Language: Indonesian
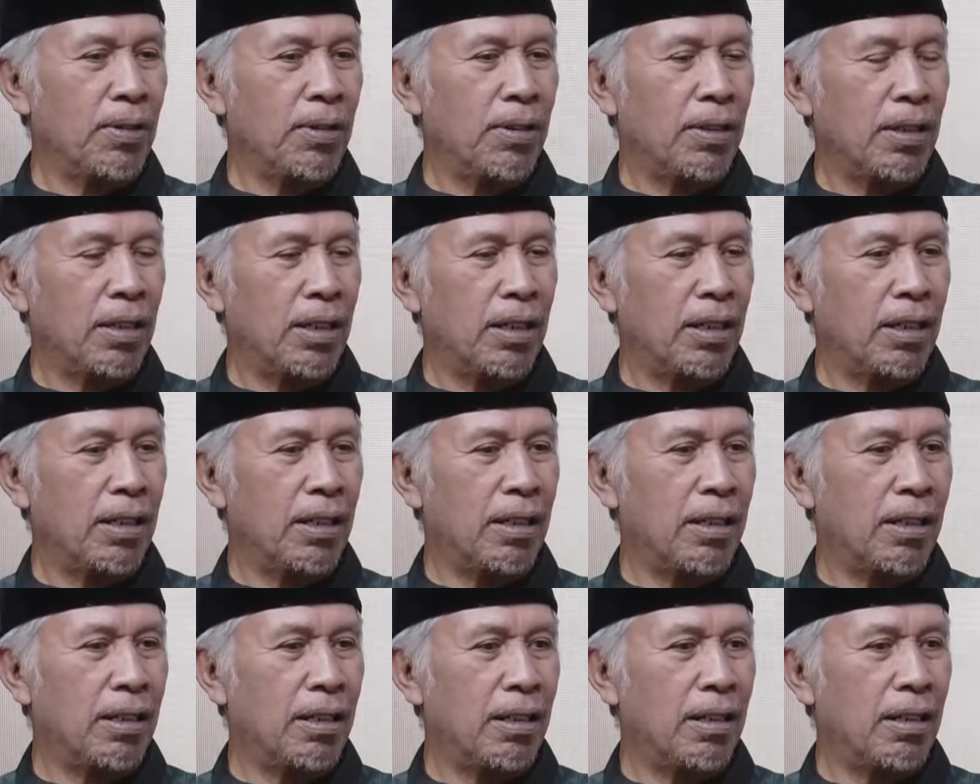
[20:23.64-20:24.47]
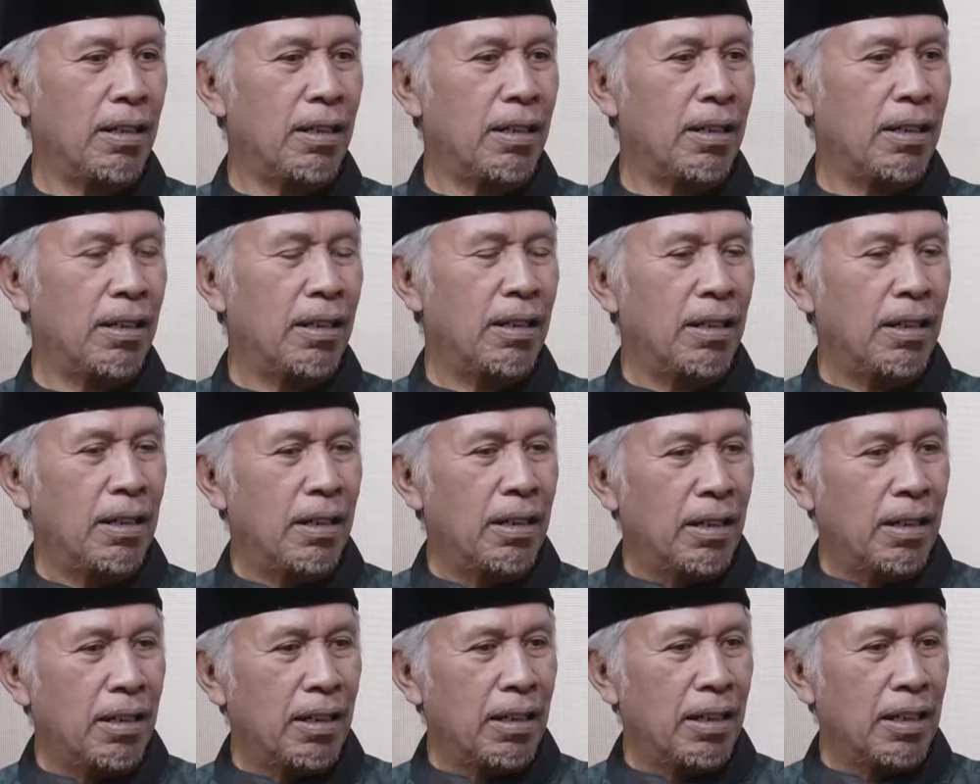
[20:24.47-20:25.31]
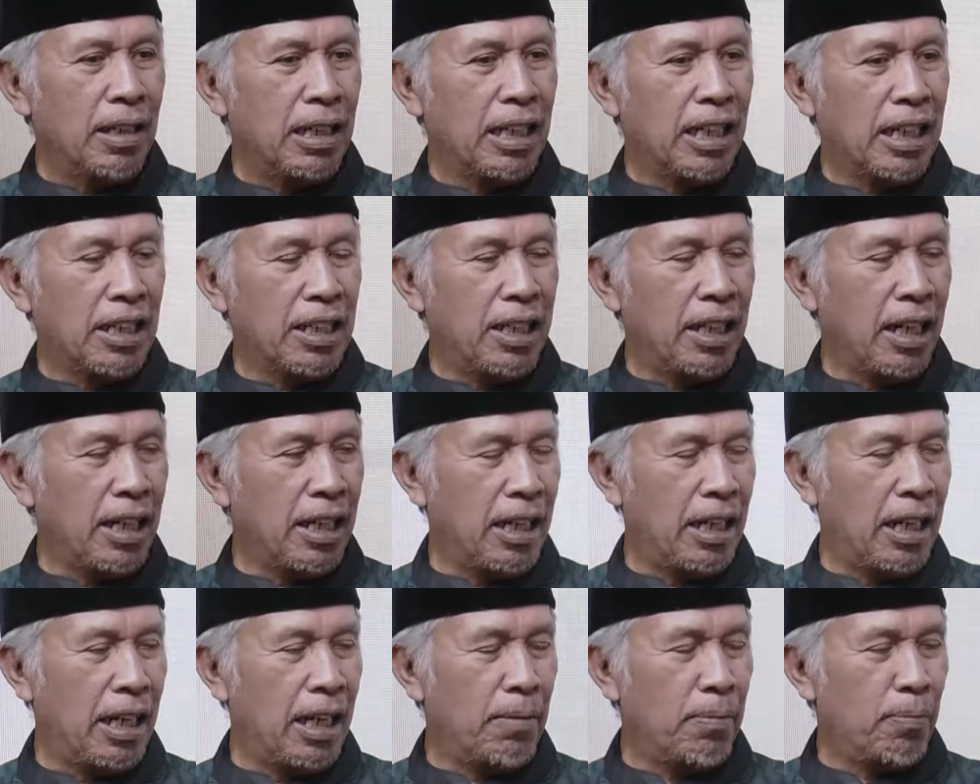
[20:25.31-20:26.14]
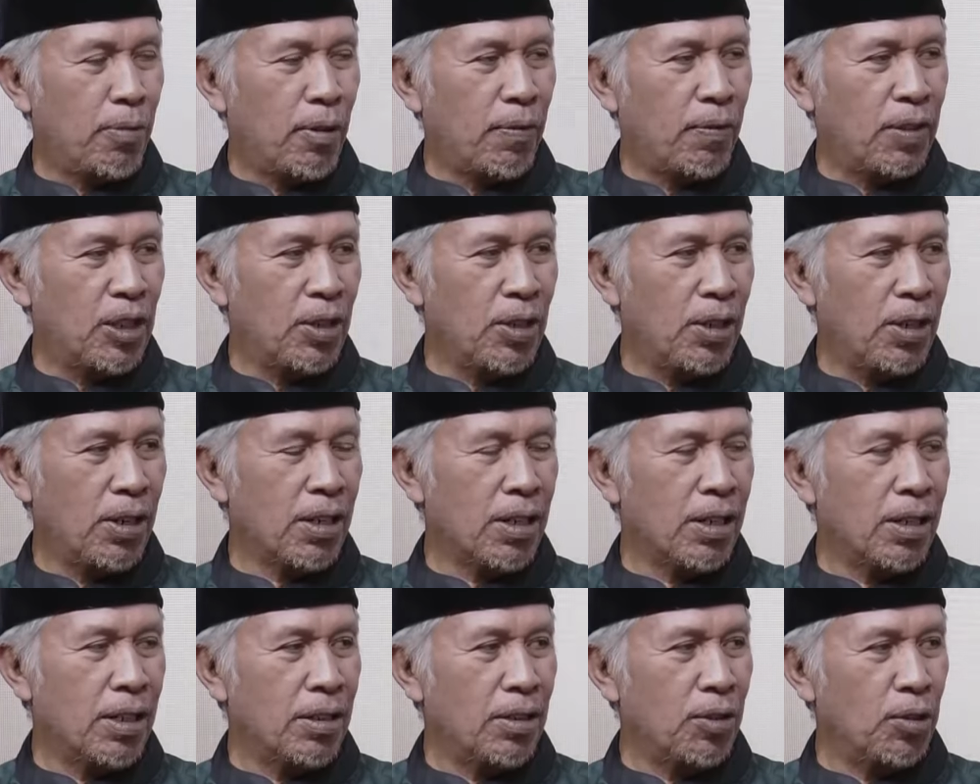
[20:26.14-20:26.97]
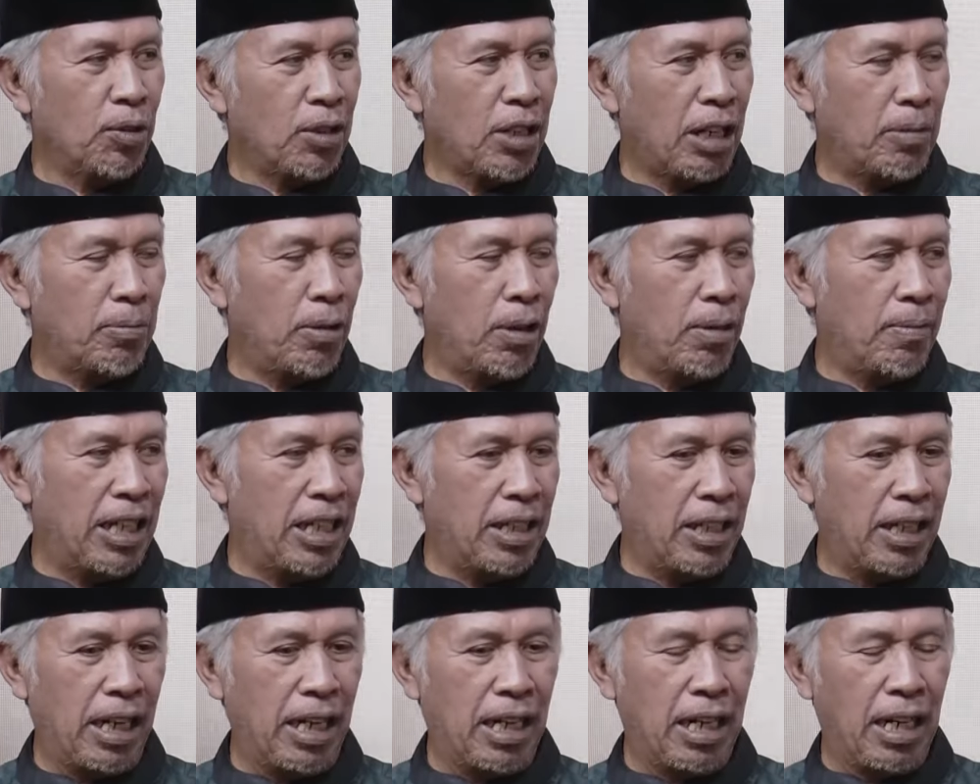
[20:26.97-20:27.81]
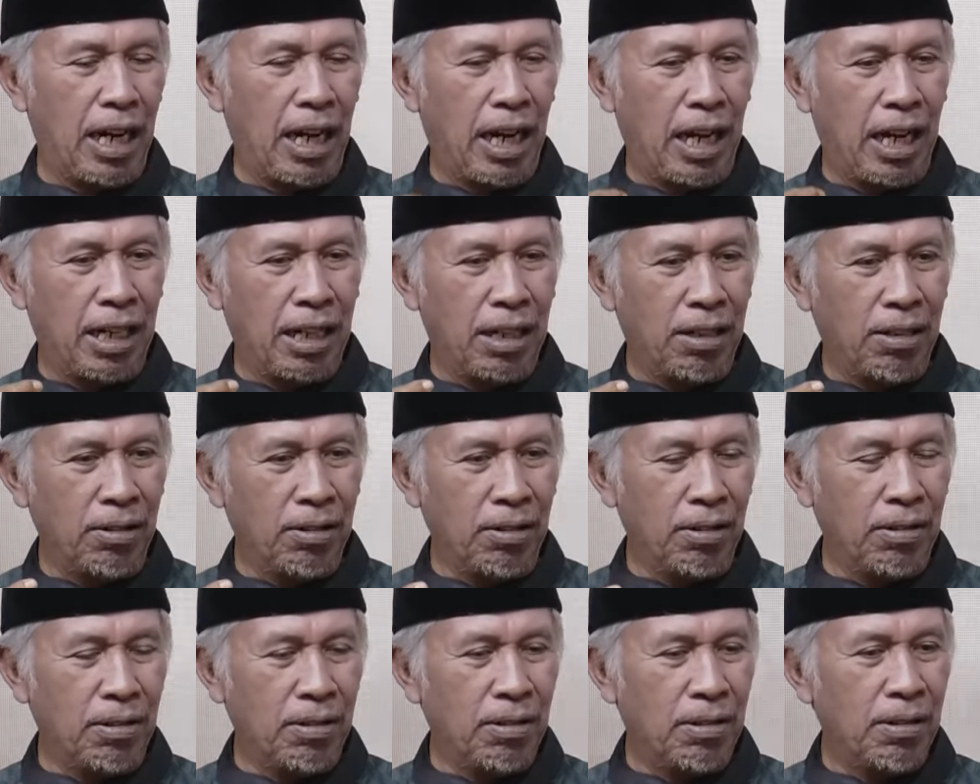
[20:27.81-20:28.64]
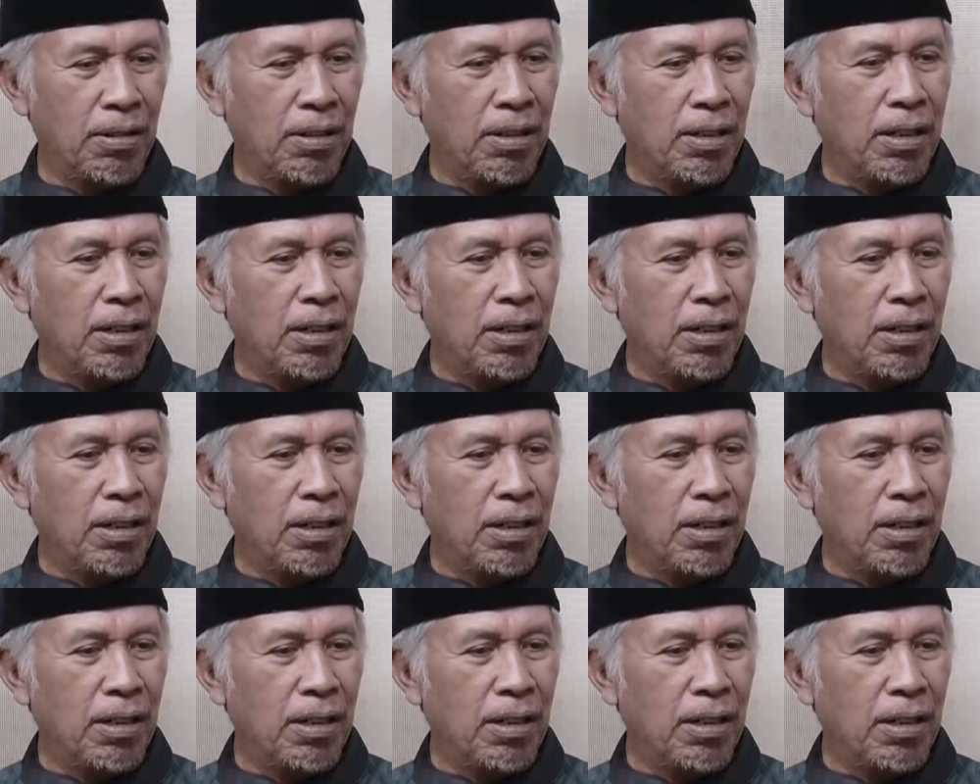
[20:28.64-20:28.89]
uh, dikecian dek Profesor Sultan Muhammad Zain. Ada